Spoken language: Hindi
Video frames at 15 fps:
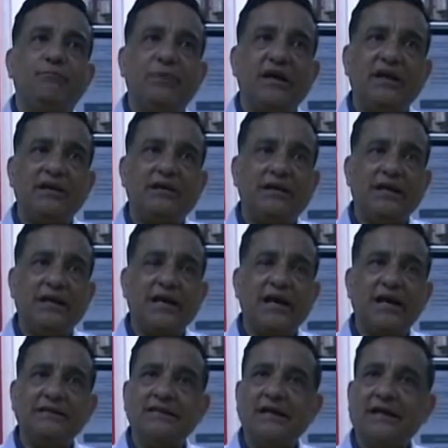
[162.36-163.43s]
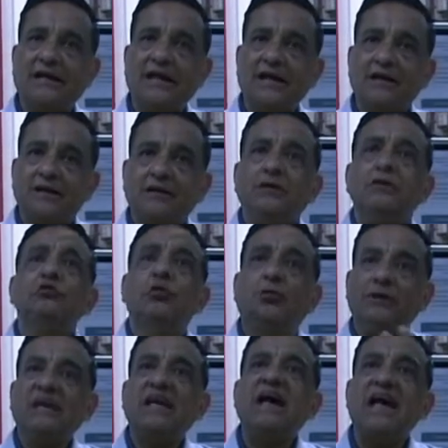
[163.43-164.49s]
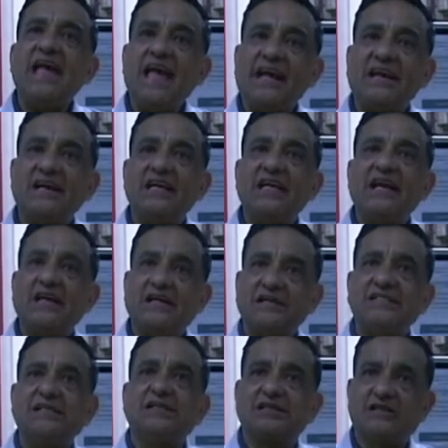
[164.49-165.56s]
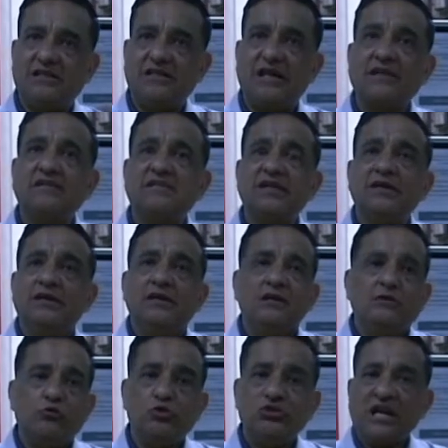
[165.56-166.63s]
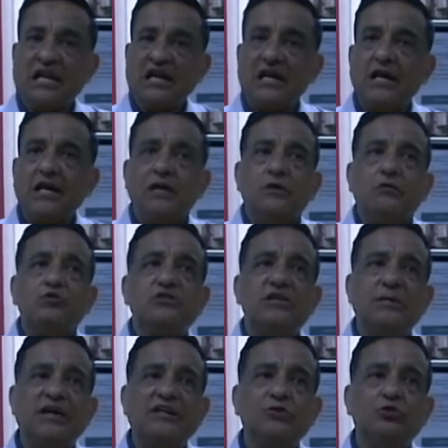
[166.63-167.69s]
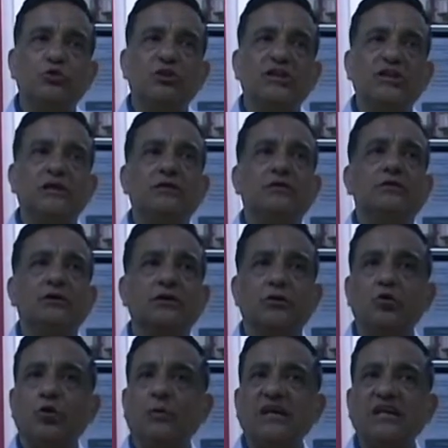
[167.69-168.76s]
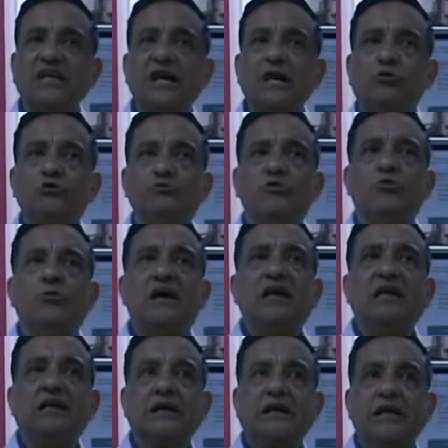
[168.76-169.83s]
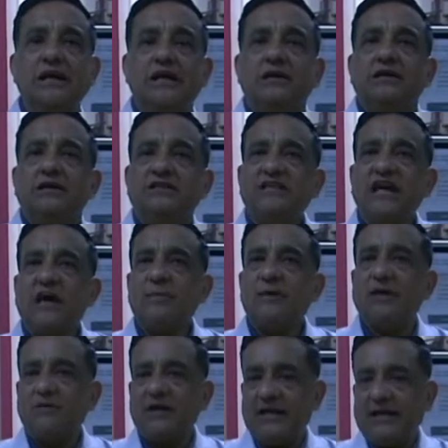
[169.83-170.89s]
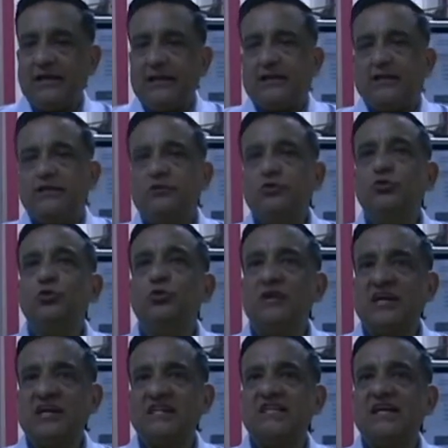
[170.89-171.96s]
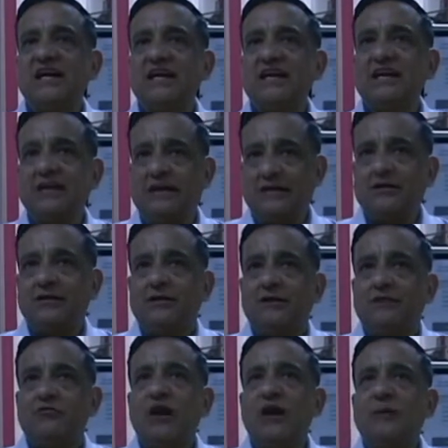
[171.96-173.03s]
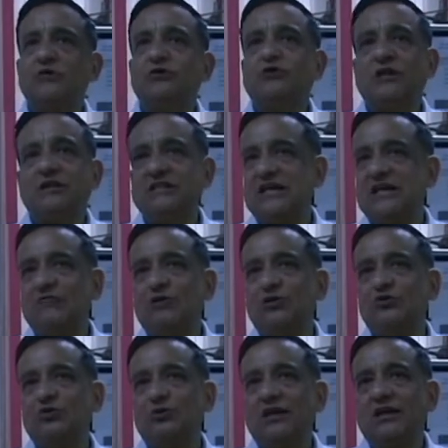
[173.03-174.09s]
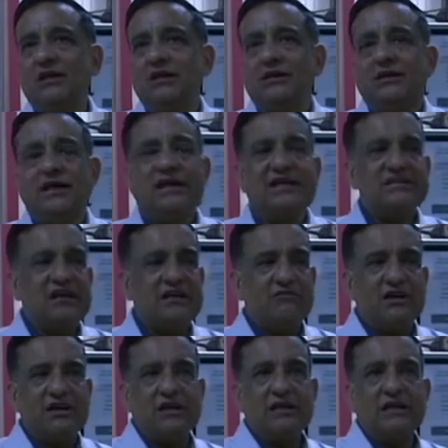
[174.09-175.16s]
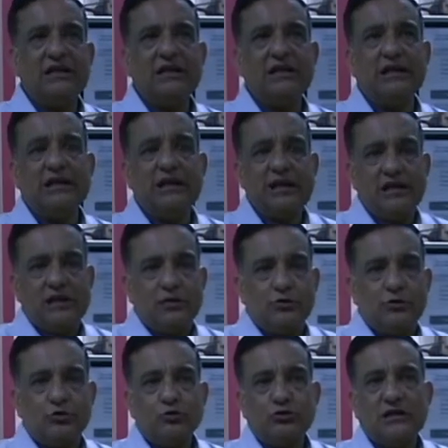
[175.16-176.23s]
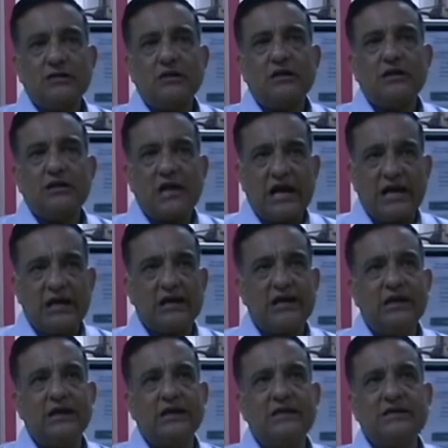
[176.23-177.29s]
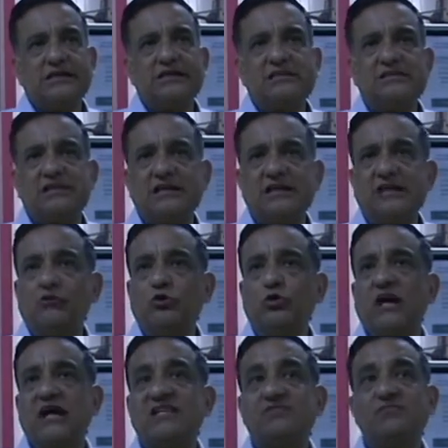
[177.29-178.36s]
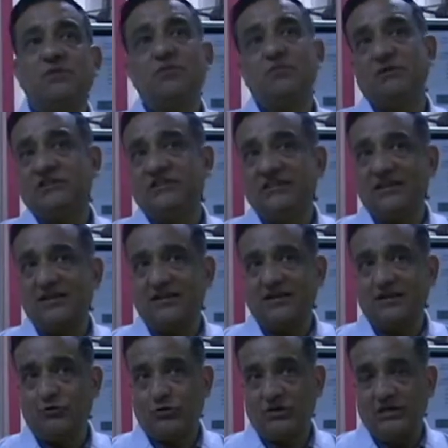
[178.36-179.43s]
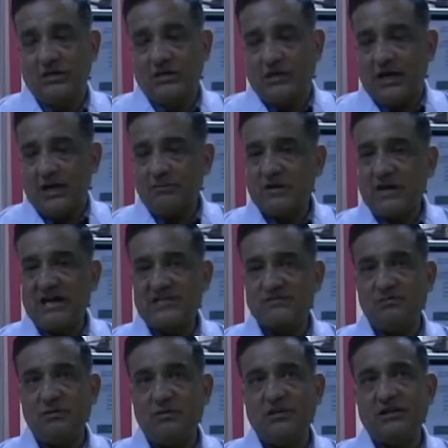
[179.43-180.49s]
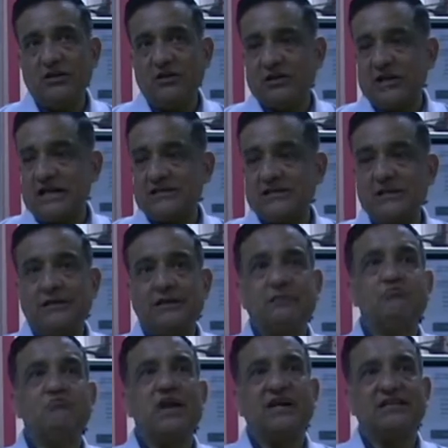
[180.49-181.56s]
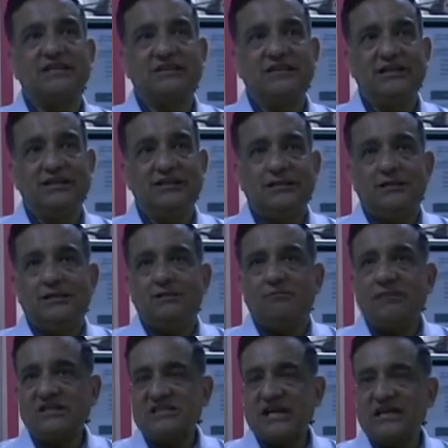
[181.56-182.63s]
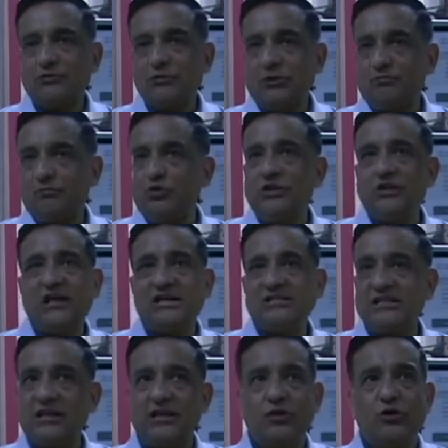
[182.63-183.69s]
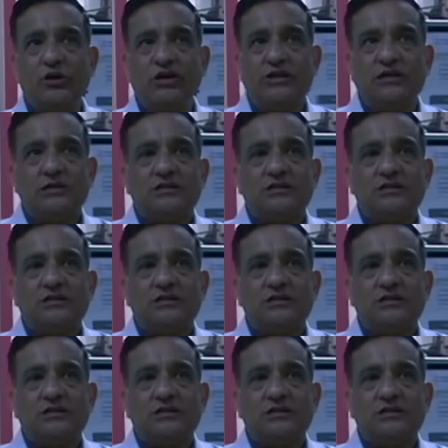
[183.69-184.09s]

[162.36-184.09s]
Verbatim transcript: पेट कीड़ा अंदर गया जो भी गया एग गया किसी ढंग से वो चला गया उसके बाद उन्होंने गोबर किया उसमें वो बाहर निकल गया जहाँ पे हमारे चुगने की जगहें हैं वहाँ पे तो कई जानवर चुग रहे हैं एक जानवर का कीड़ा निकला उनकी अलग अलग अलग स्टेज है वो घास में भी बनती हैं कईयों की अब घास में बन के और घास के टिप में आ जाती हैं बरसात हुई पूरी घास हरी हो गई